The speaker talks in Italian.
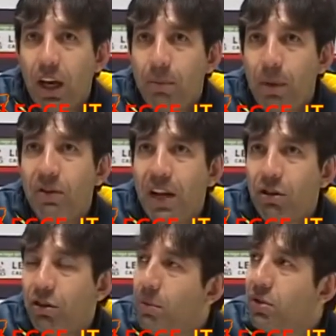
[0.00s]
abbiamo
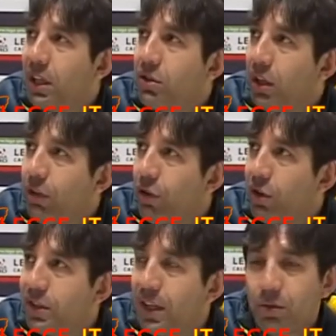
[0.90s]
dato dimostrazione di
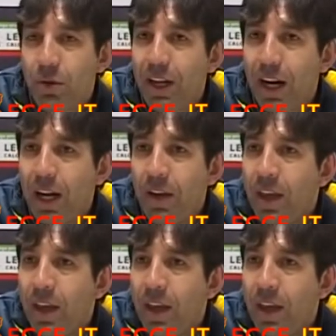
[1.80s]
forza, una squadra